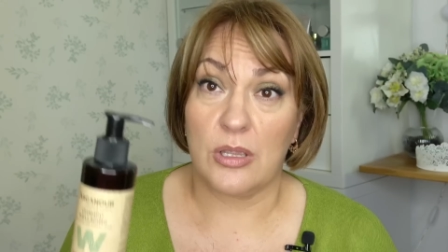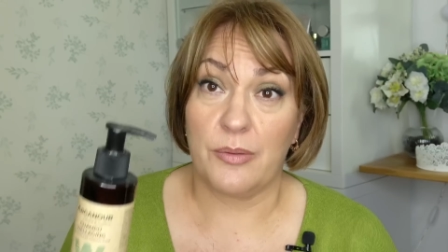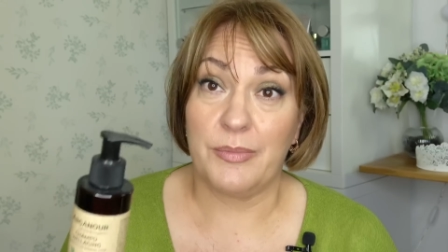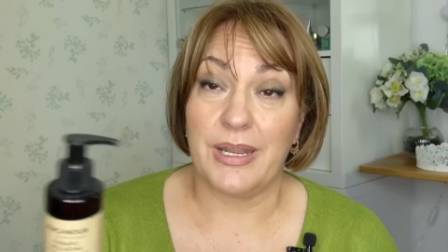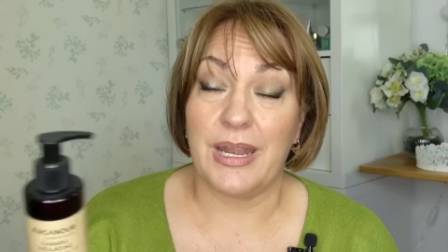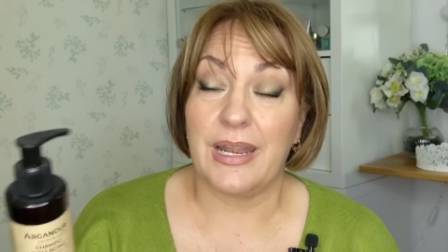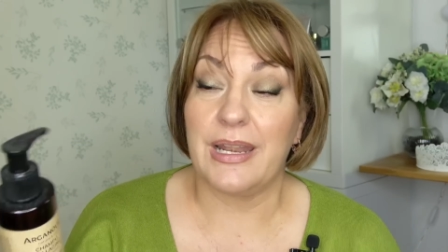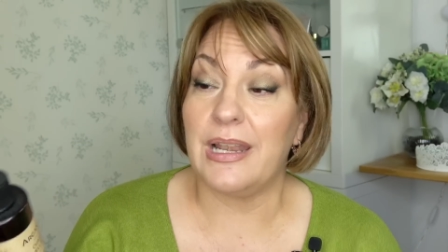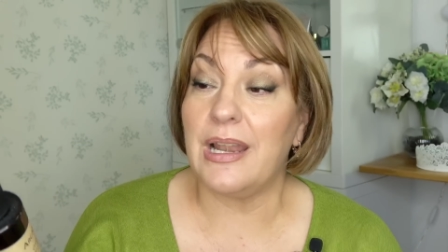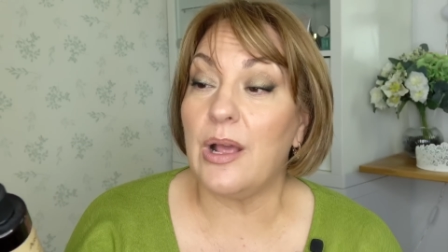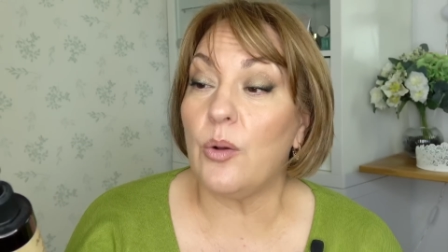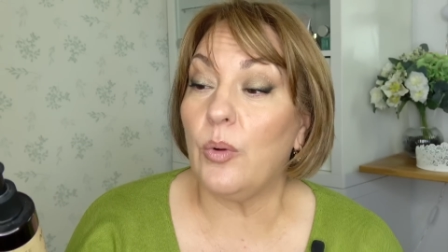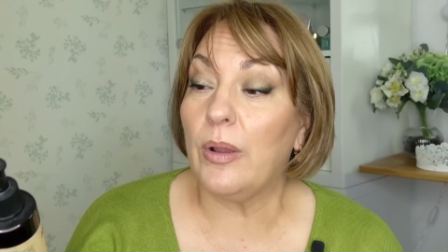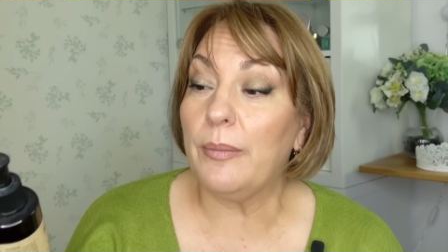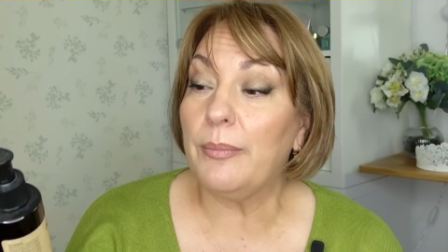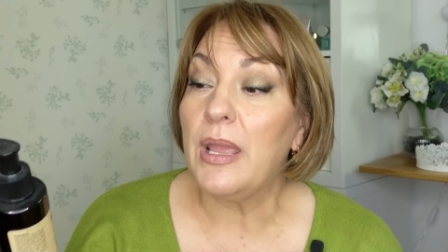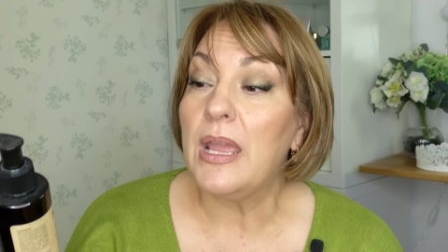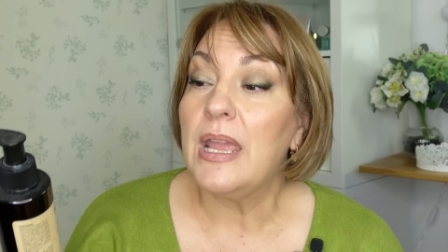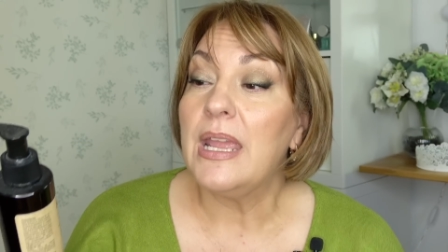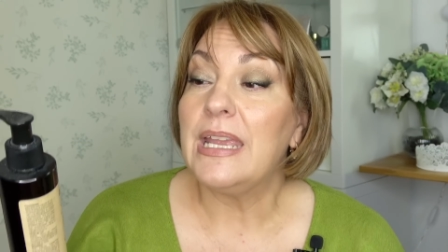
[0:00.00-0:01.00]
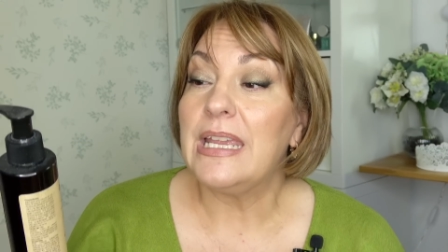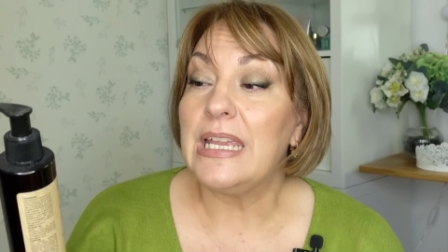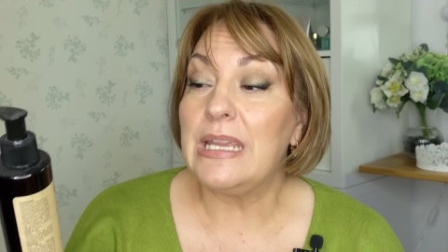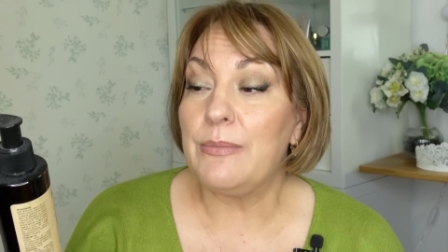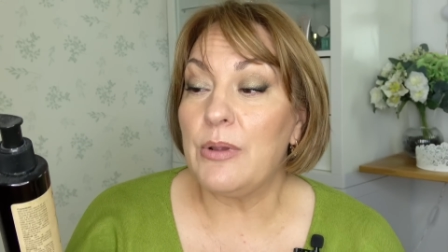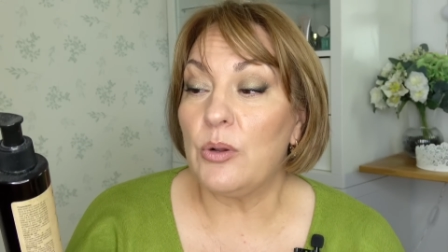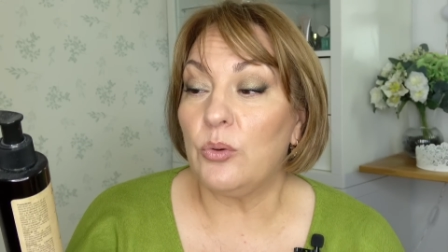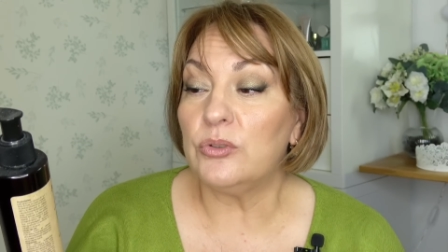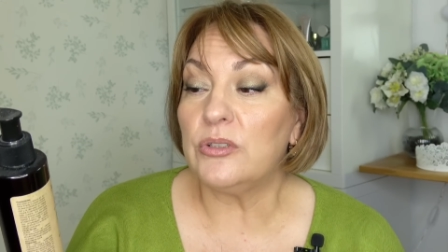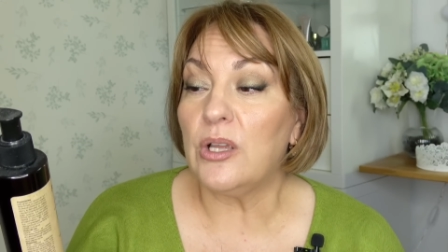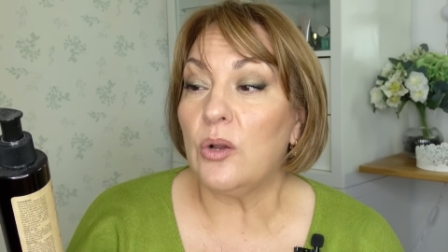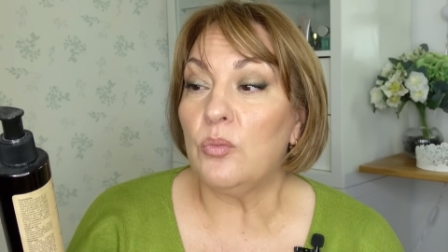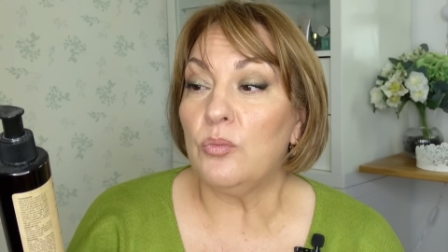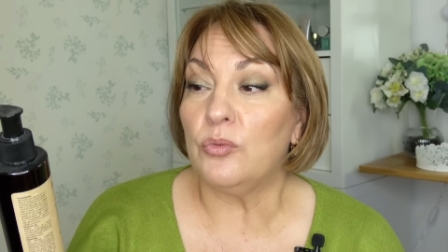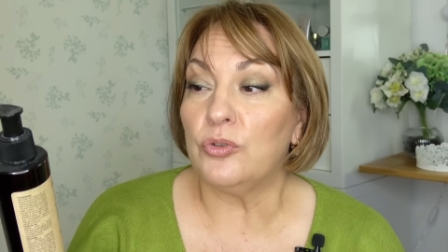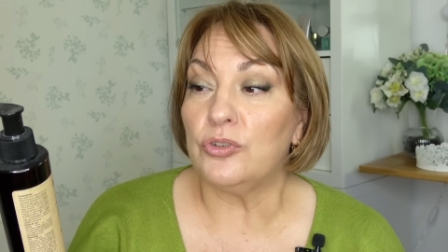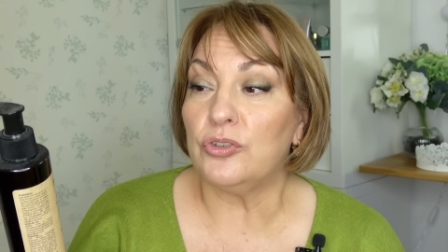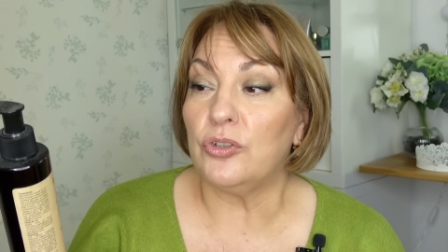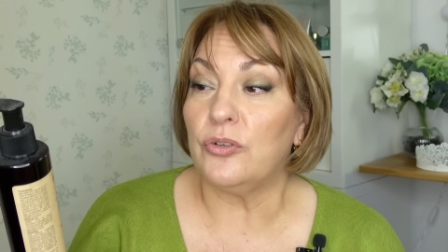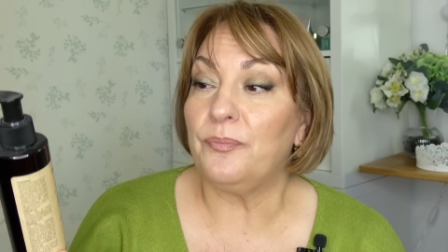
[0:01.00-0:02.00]
que mirar en la web, y me gustan un
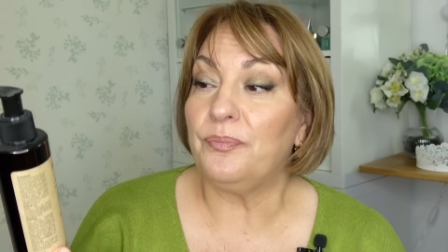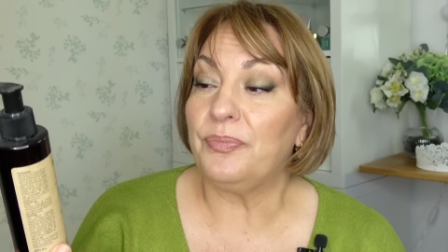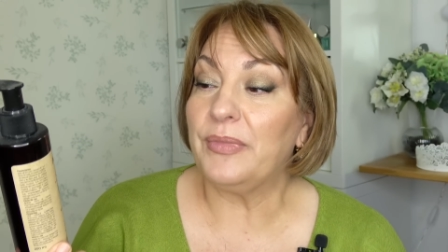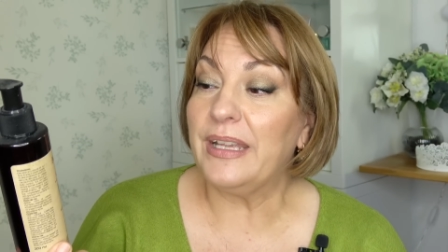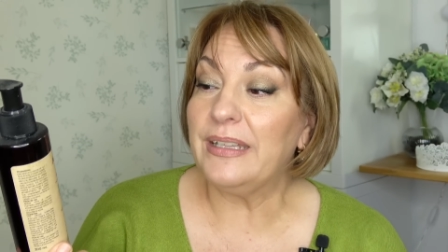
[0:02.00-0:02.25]
montón.